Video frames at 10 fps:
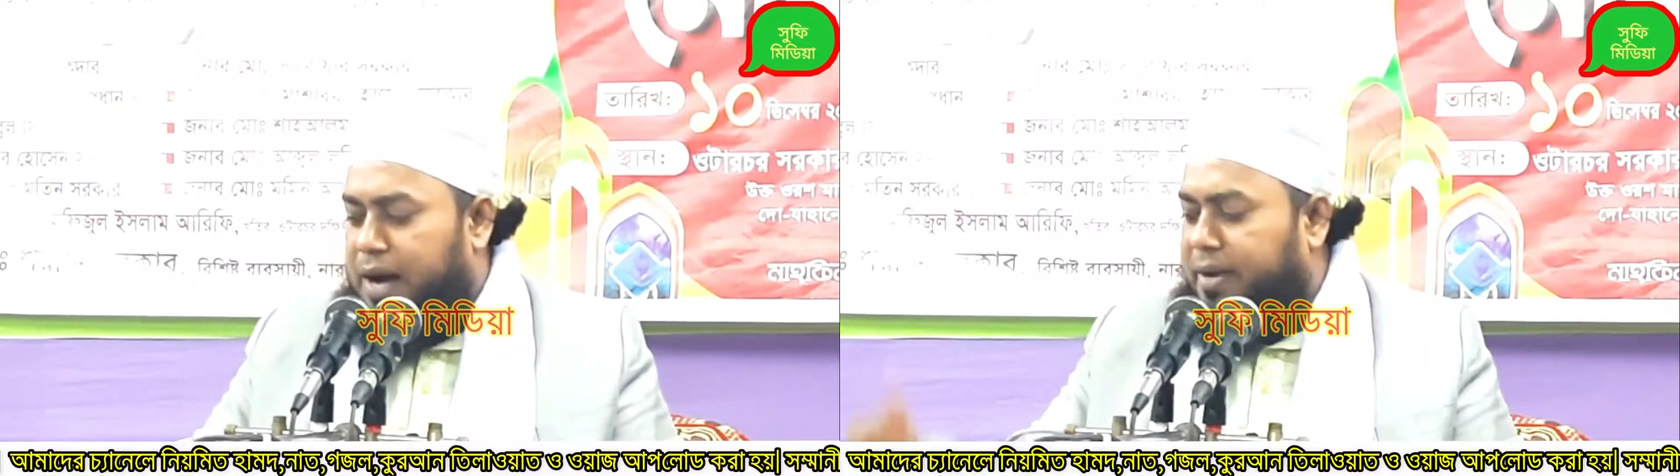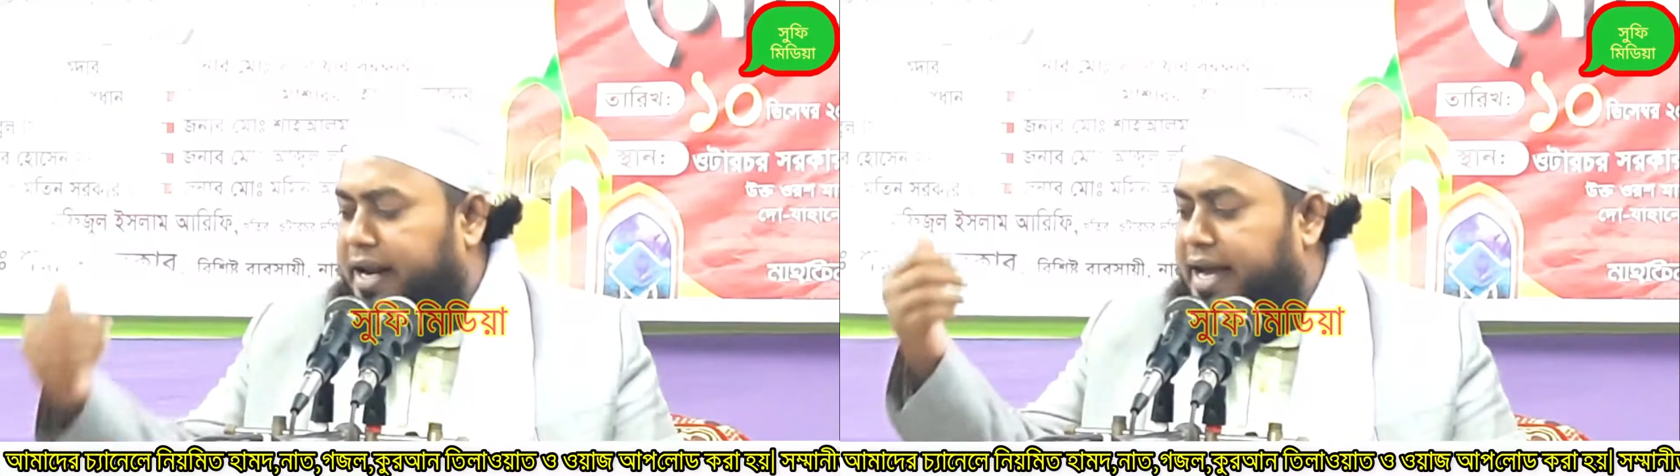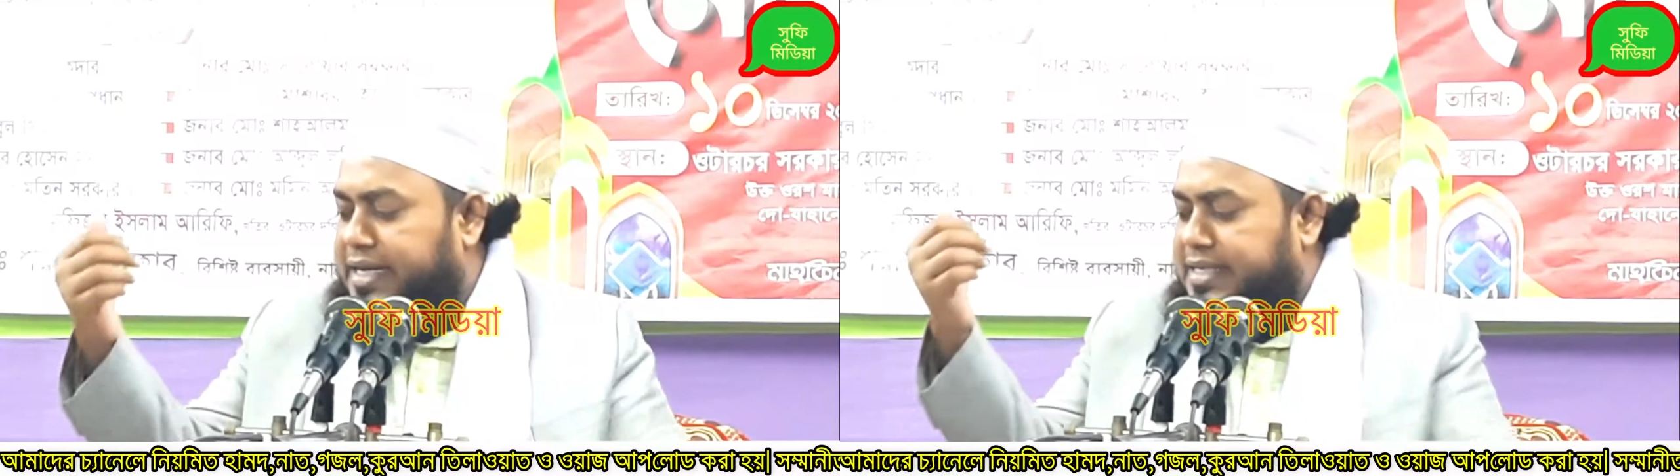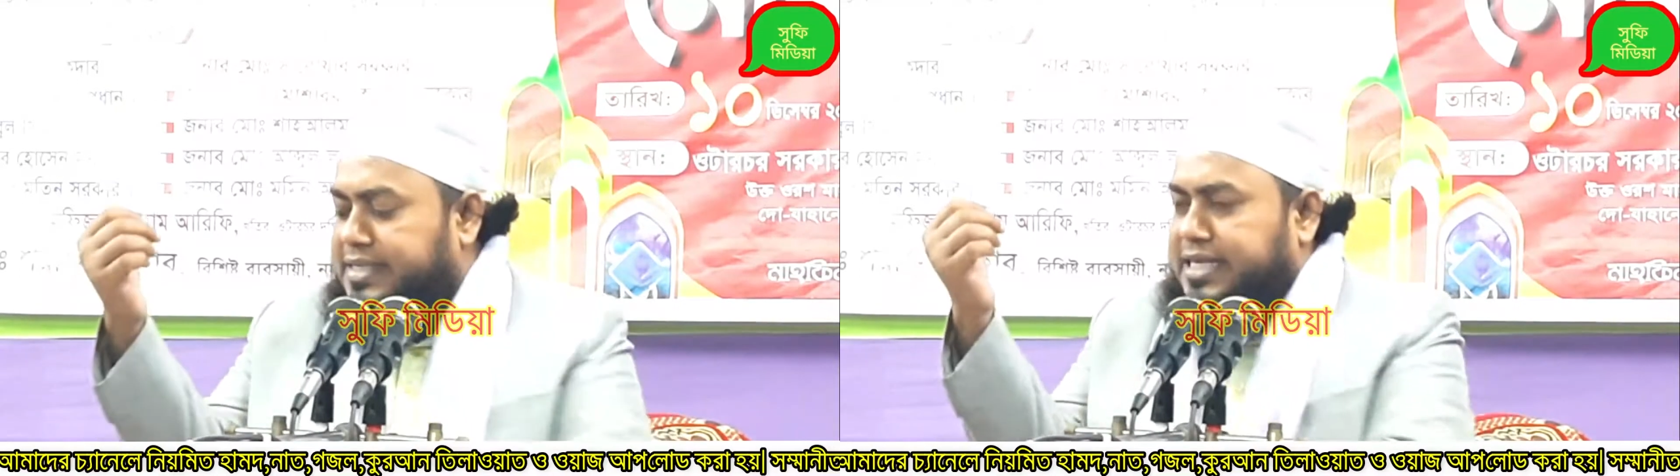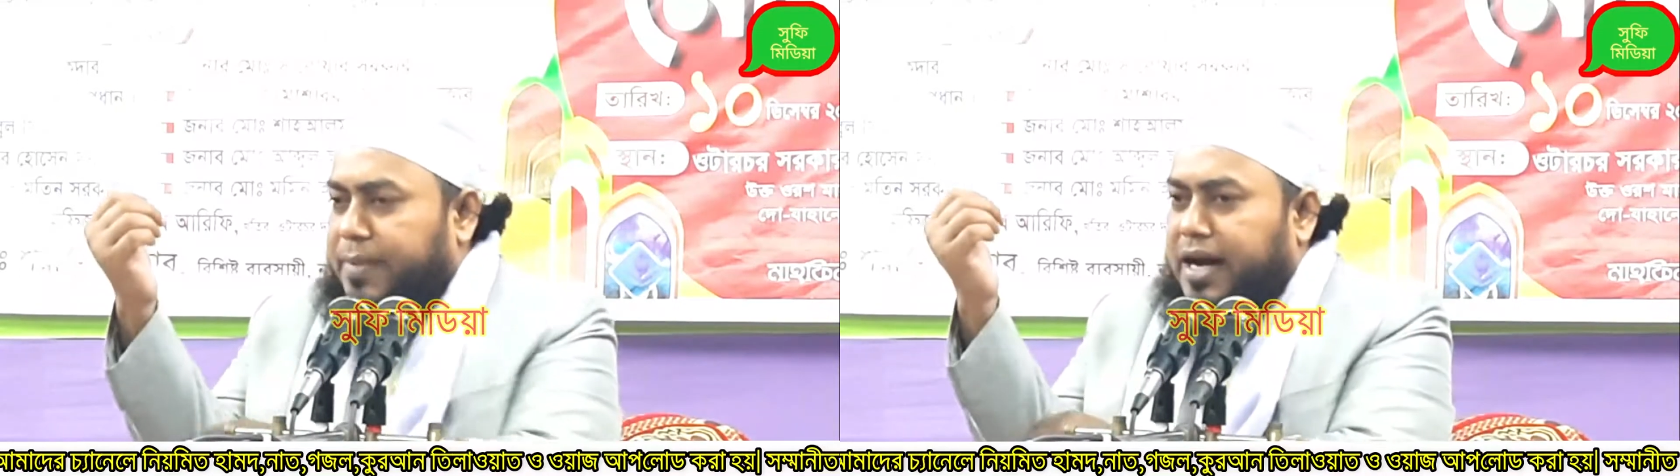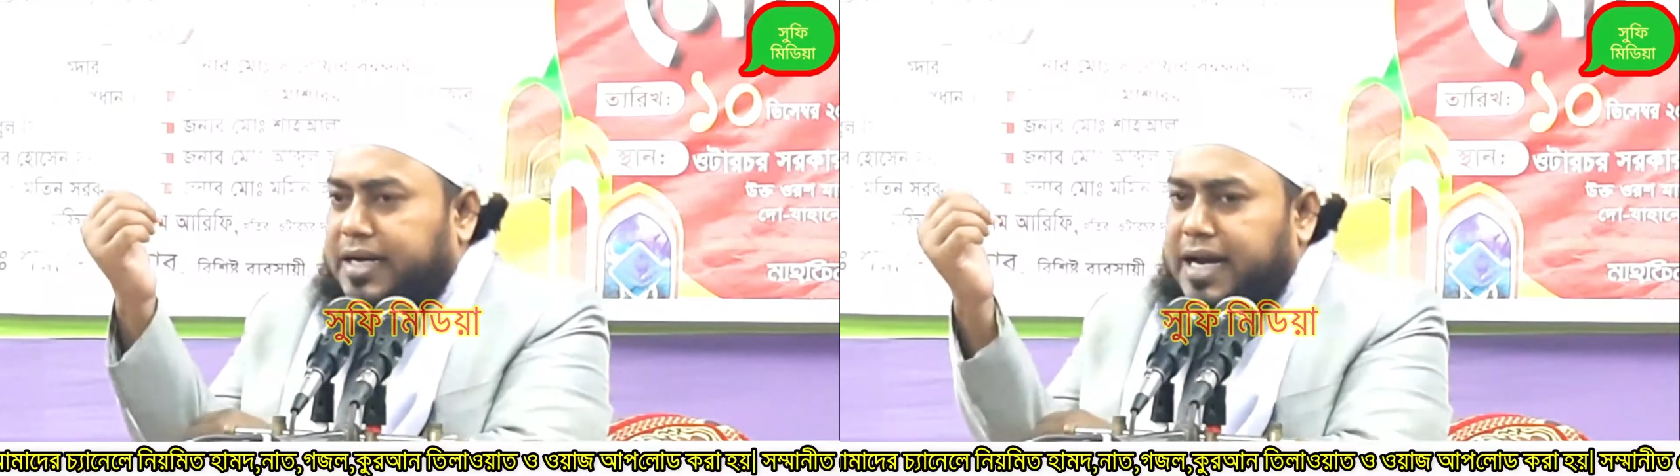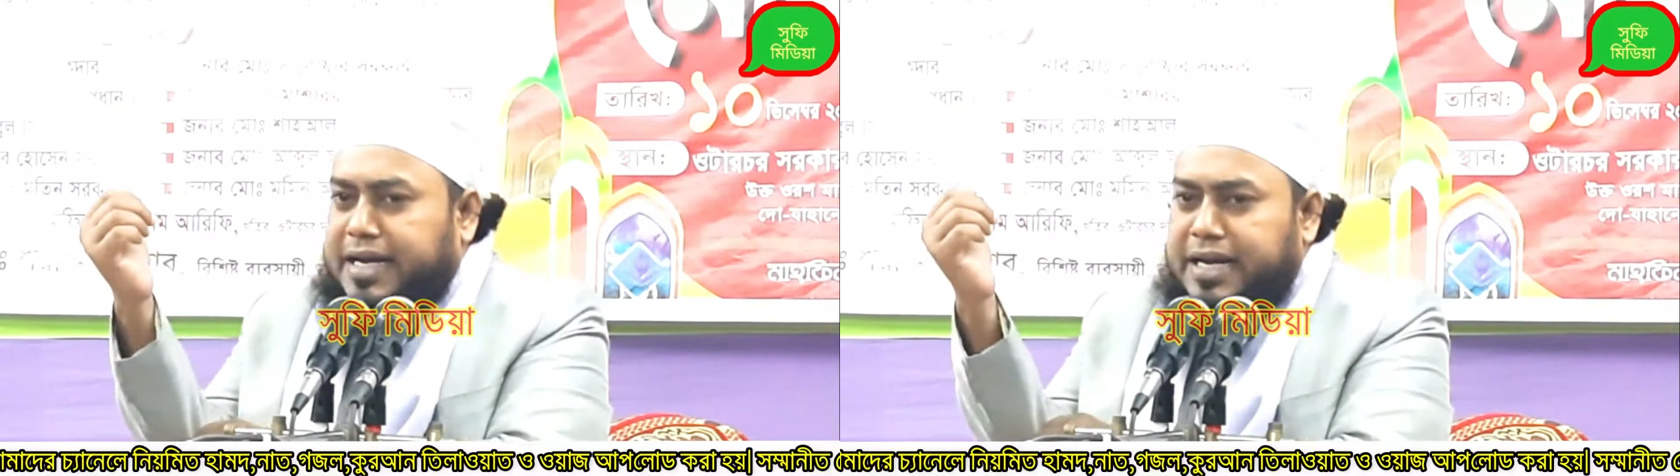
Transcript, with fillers: আমার এই জামাটা